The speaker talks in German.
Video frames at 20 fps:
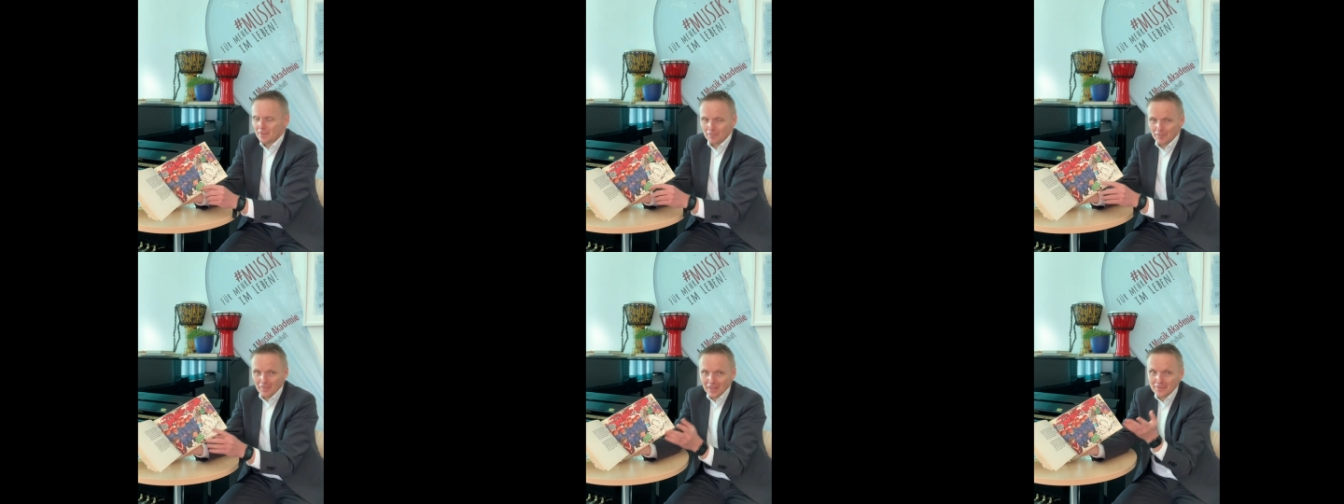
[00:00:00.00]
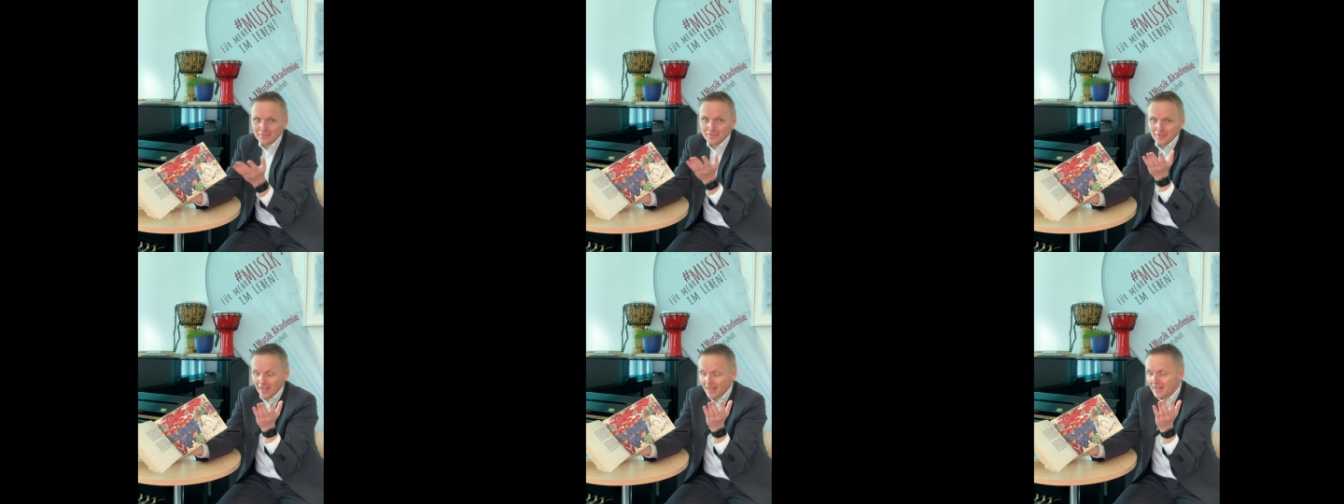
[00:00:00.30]

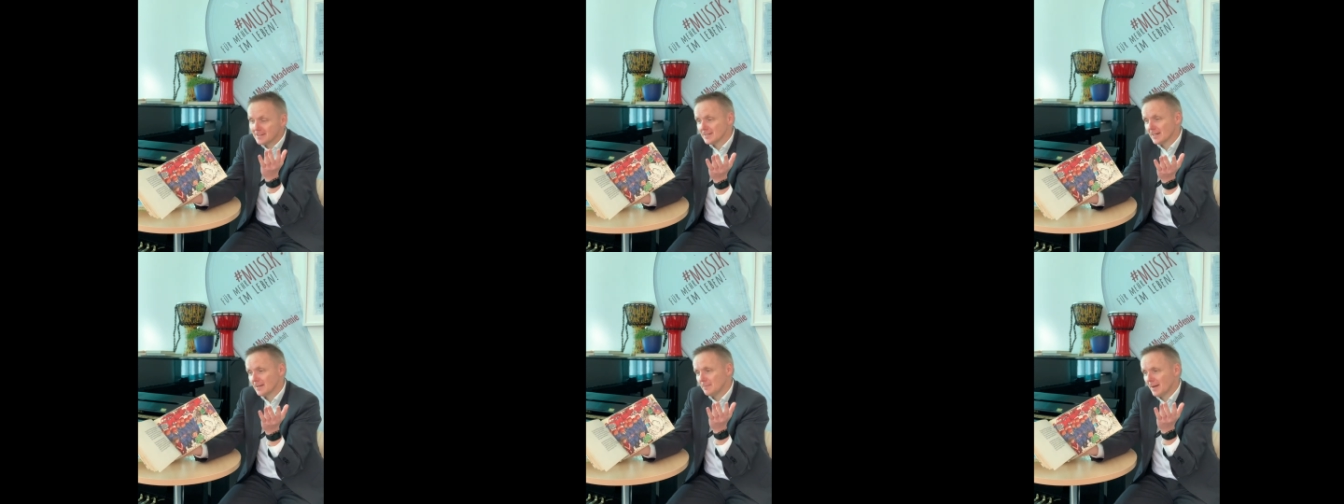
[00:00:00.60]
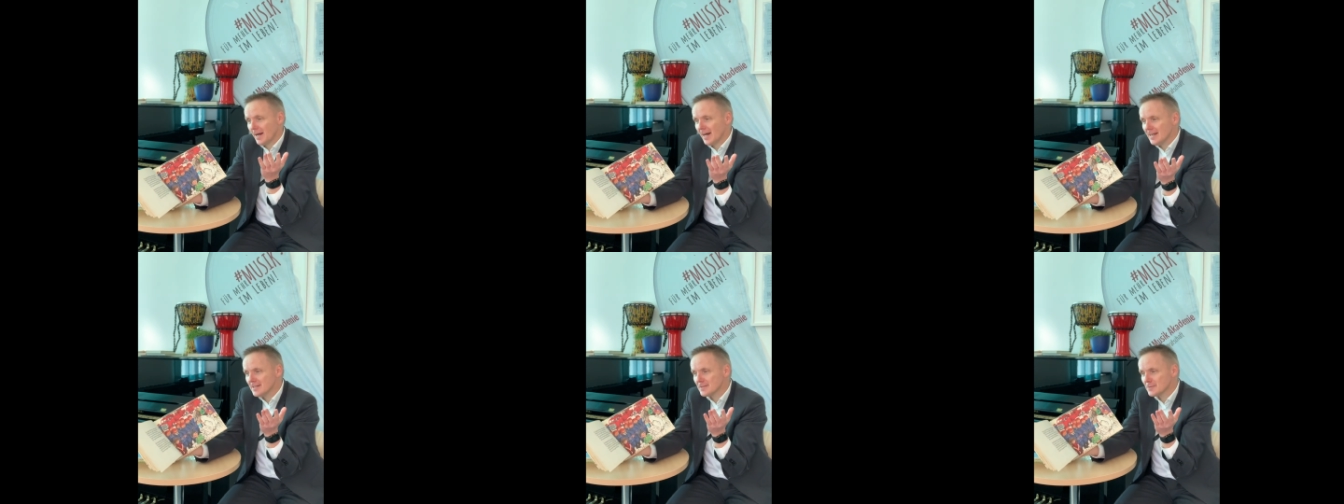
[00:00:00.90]
mein Vater
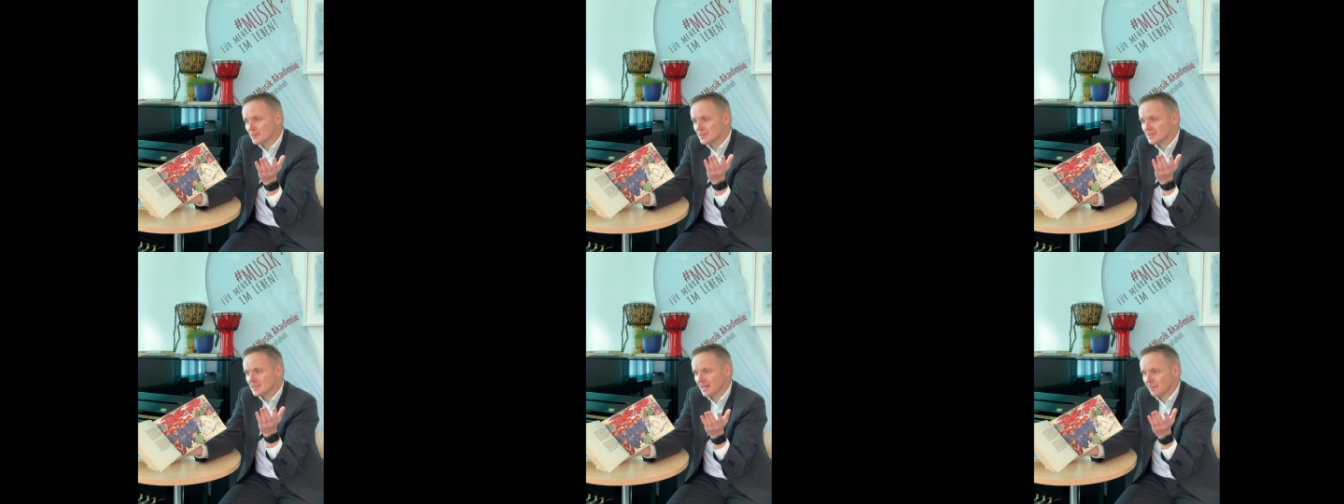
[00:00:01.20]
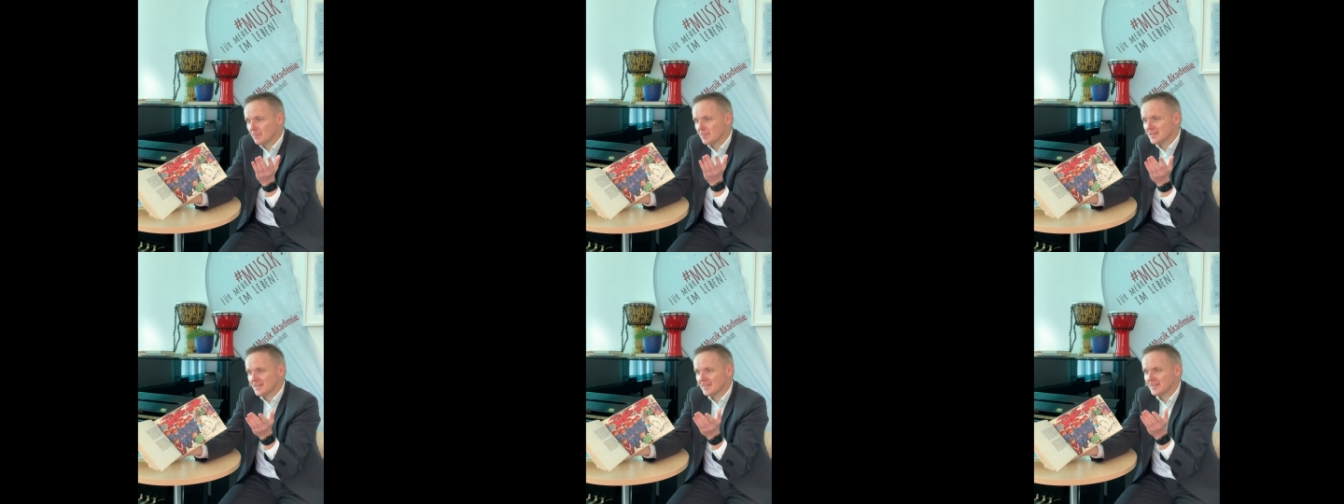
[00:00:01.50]
malt und
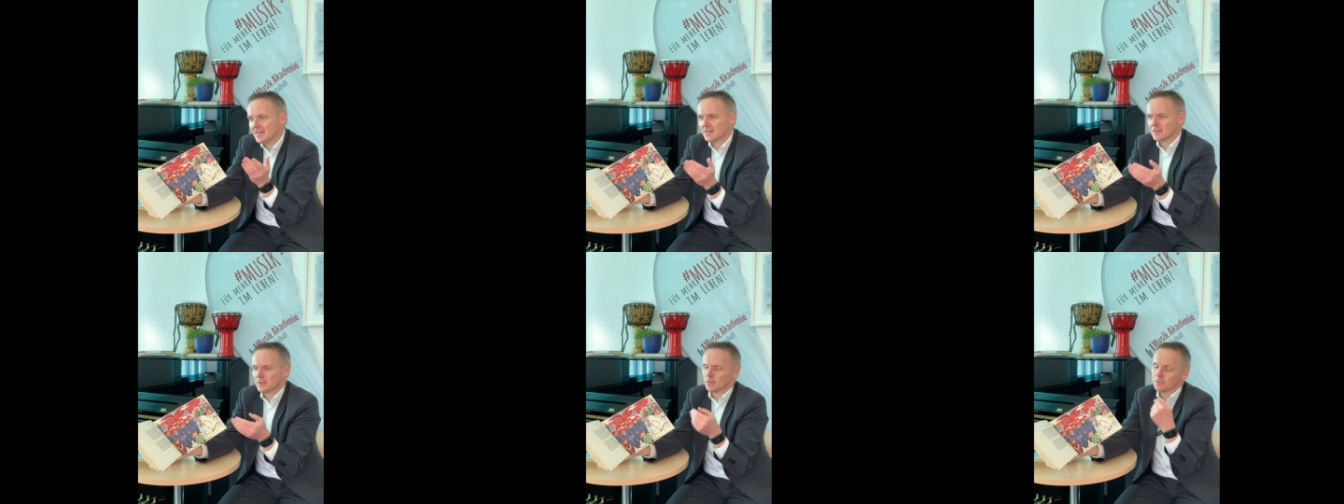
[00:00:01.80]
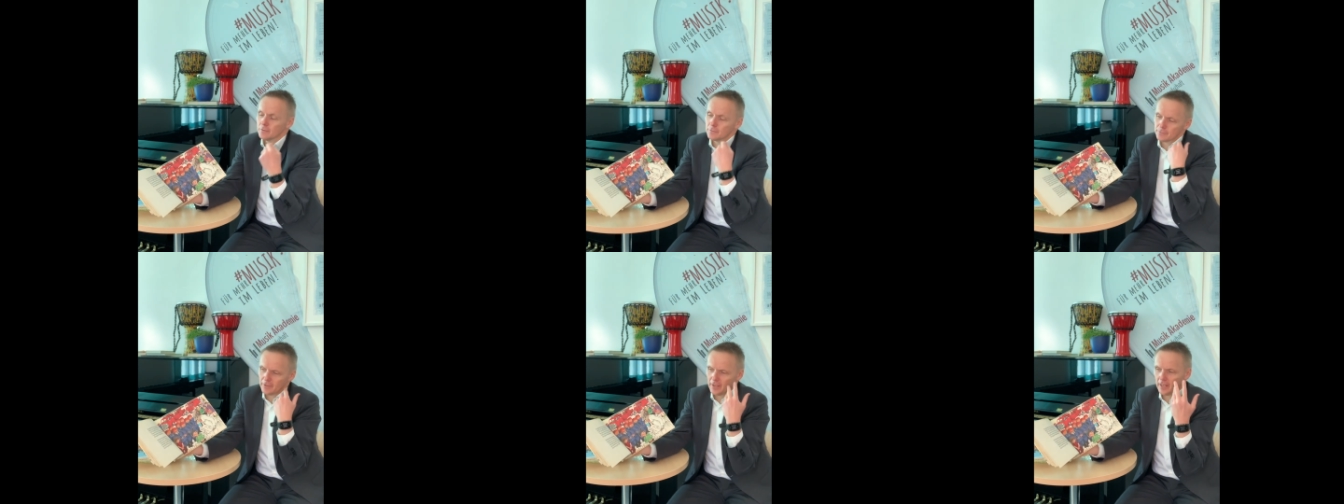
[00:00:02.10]
tapeziert
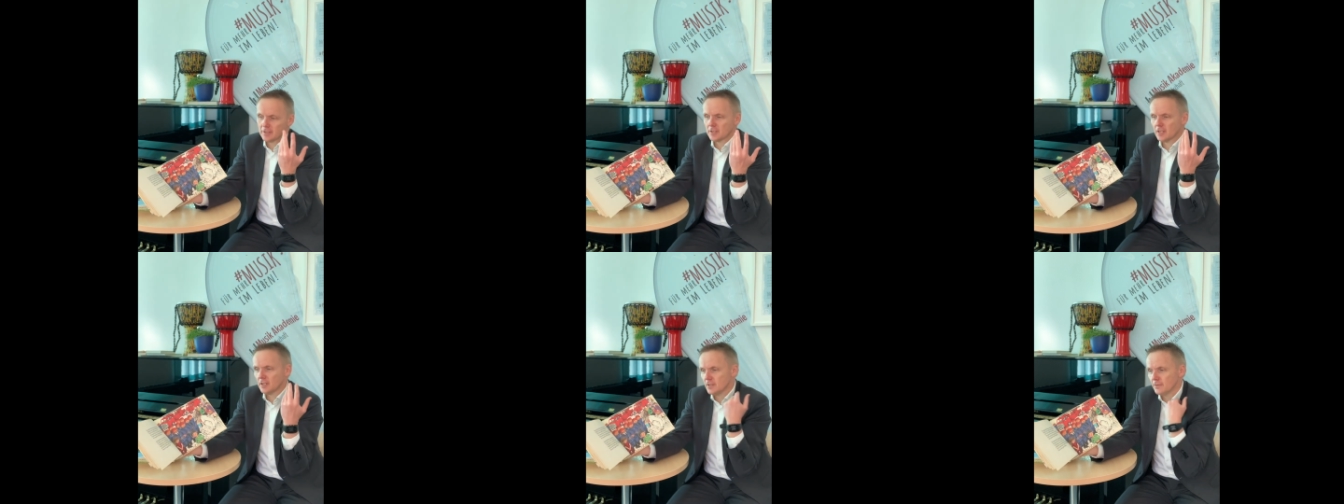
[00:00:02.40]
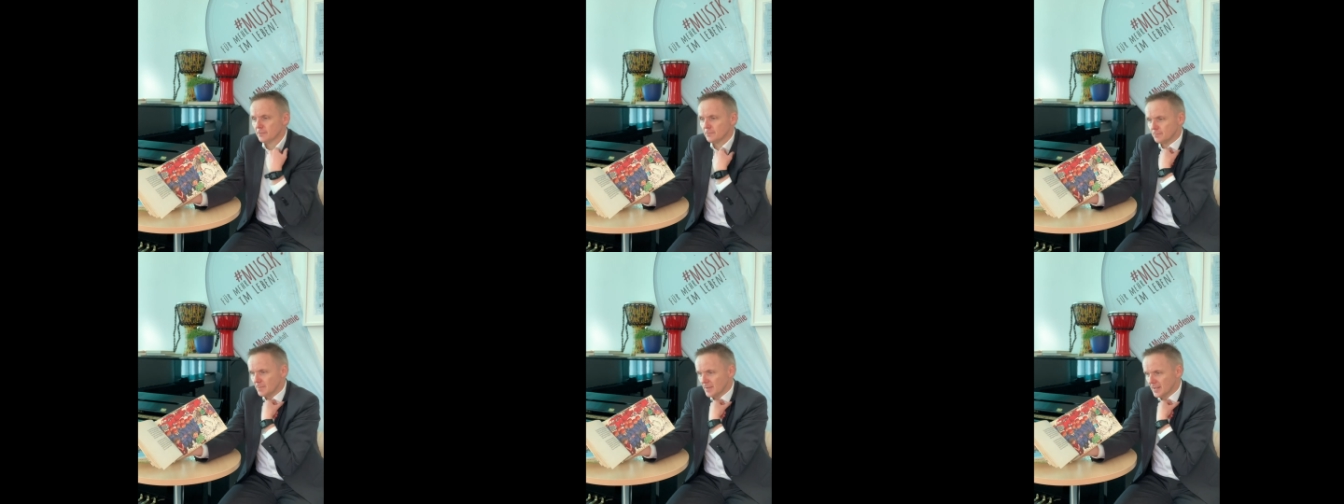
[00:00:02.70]
und Vater
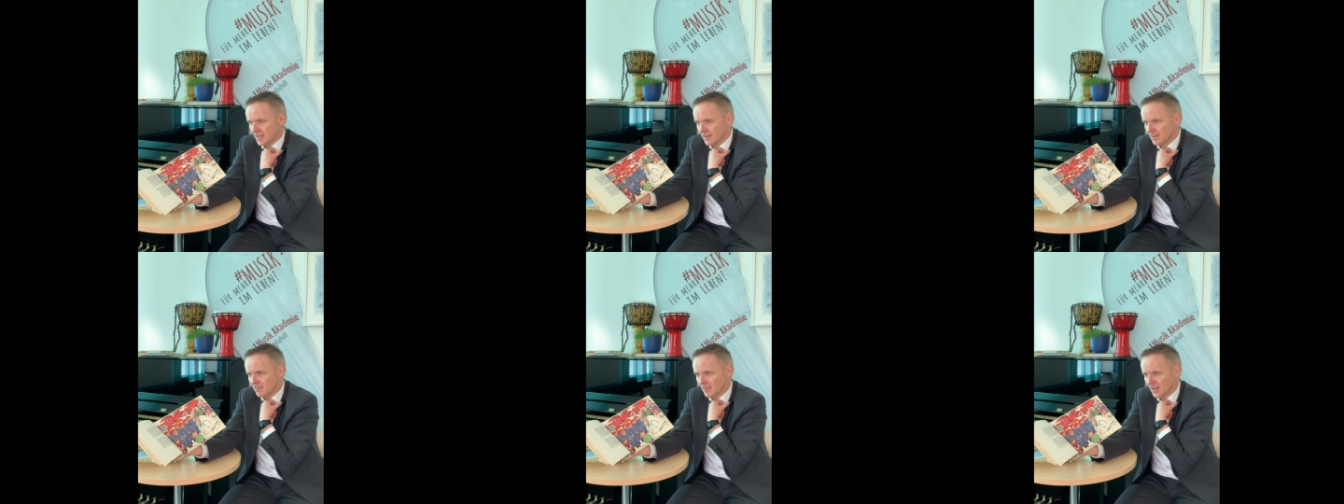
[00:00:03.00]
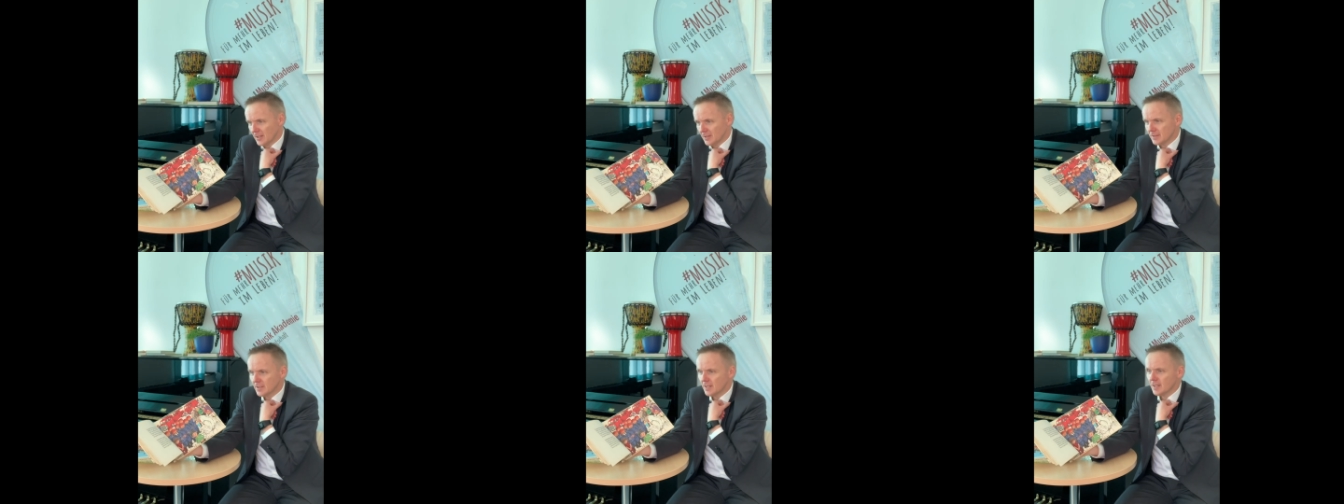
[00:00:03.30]
hilft mir
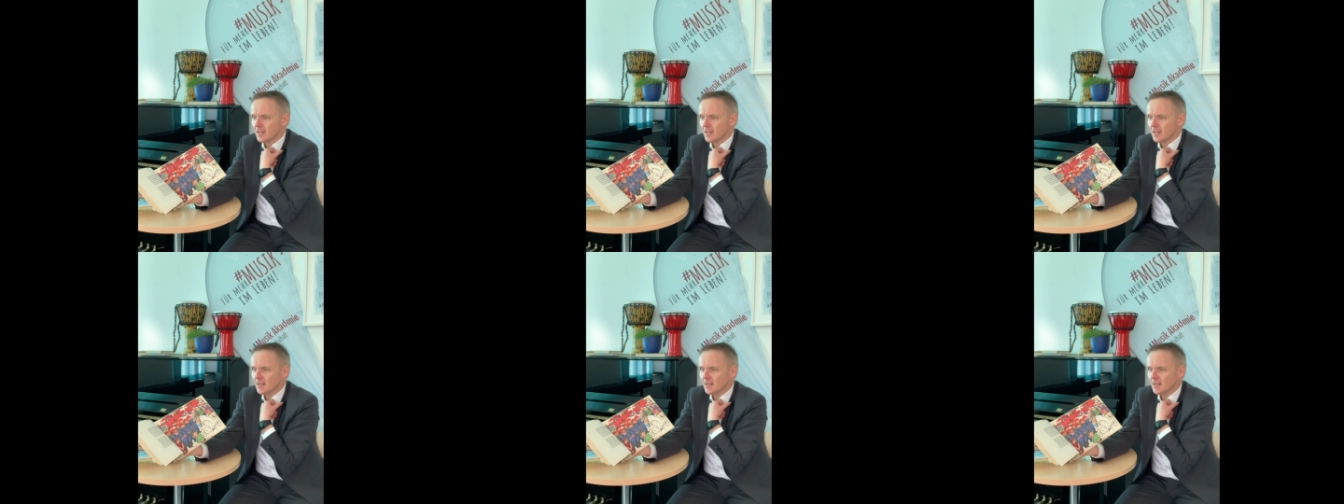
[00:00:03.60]
immer.